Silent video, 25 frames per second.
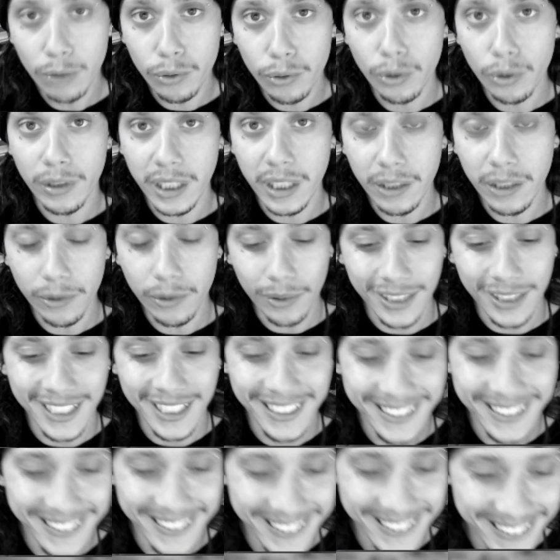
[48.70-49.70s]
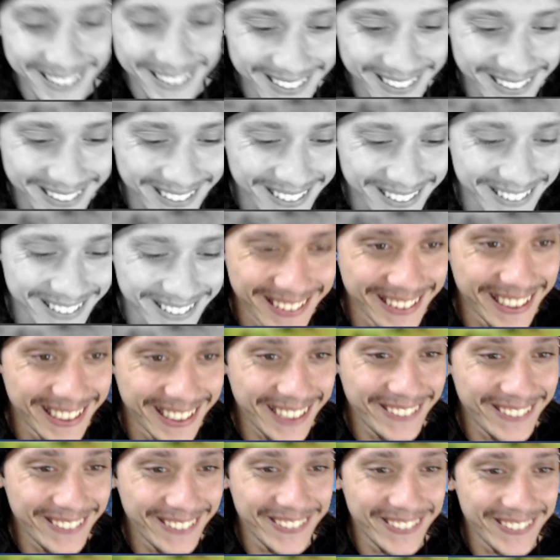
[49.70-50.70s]
tô nem zoando.
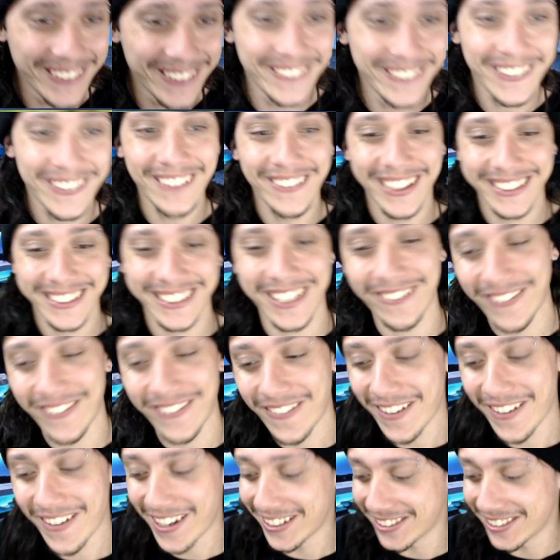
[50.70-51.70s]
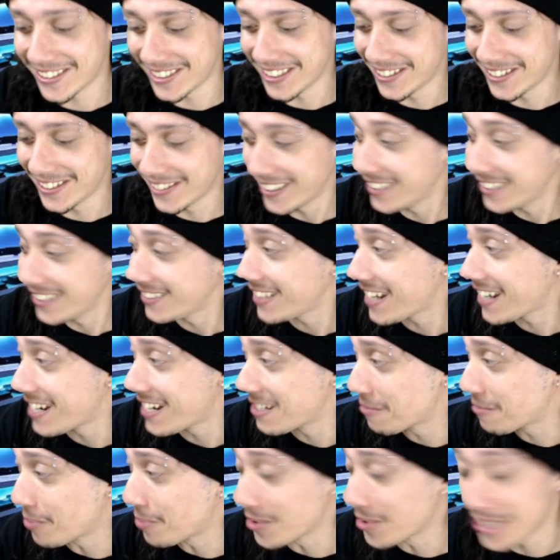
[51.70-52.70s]
Enfim, vale lembrar que você é maior de 18 anos, tem
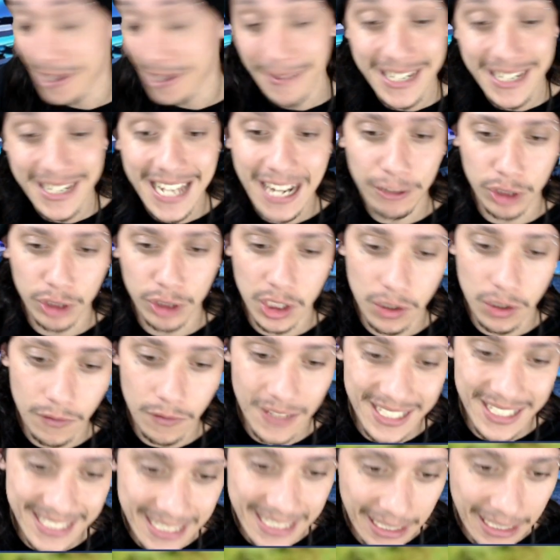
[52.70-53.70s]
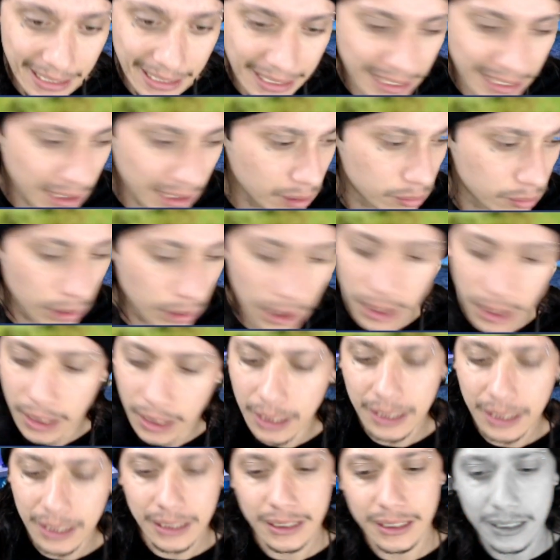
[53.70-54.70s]
responsabilidade, não seja um vacilão.
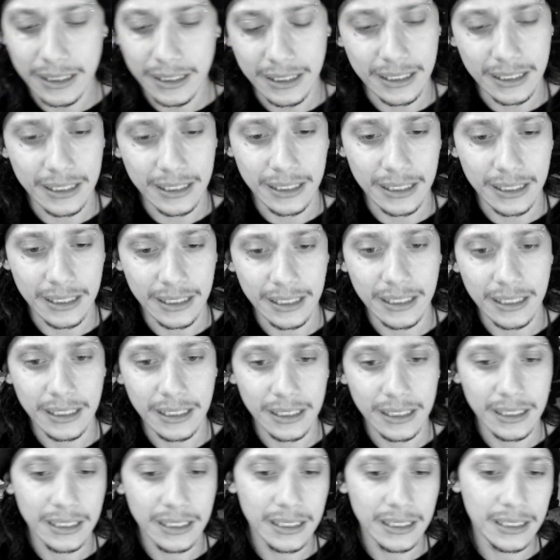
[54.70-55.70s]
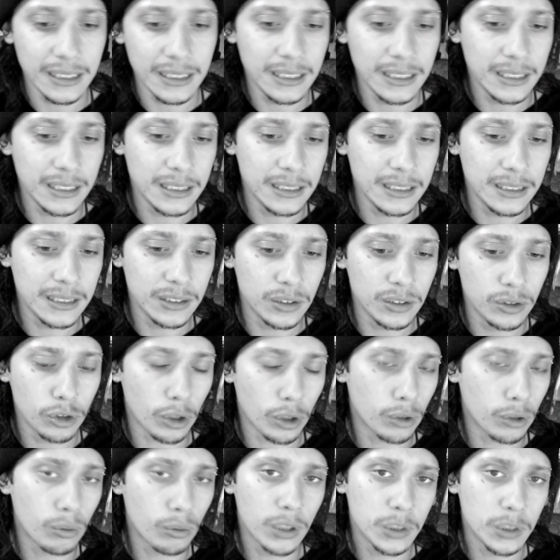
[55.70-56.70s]
E, e, e, e
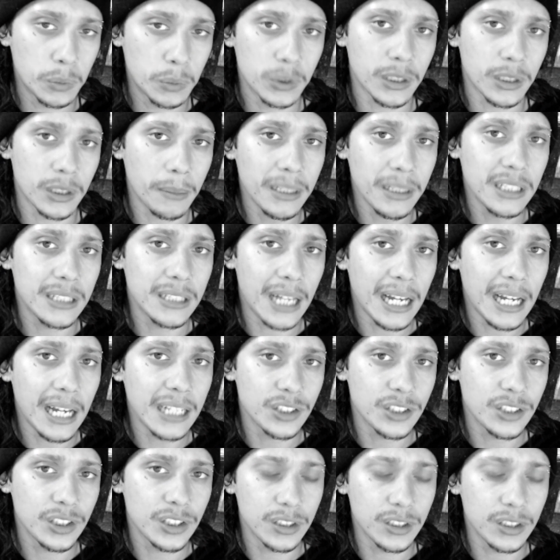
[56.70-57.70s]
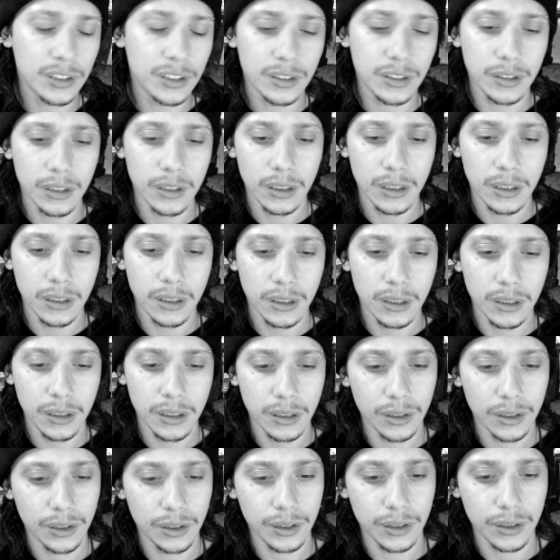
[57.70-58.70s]
joga com responsabilidade. E...
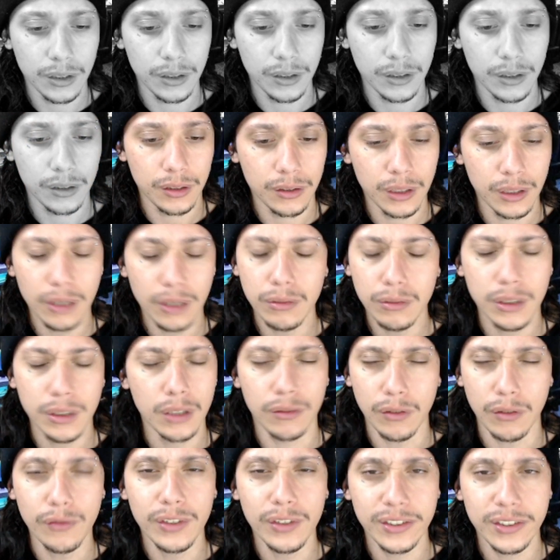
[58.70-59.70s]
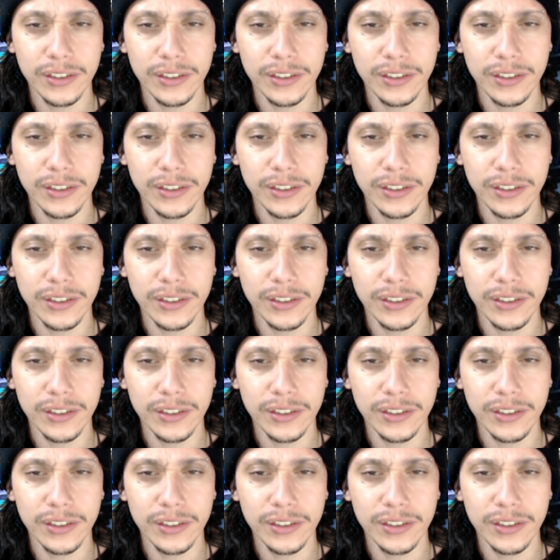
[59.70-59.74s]
Não, não, vamos fazer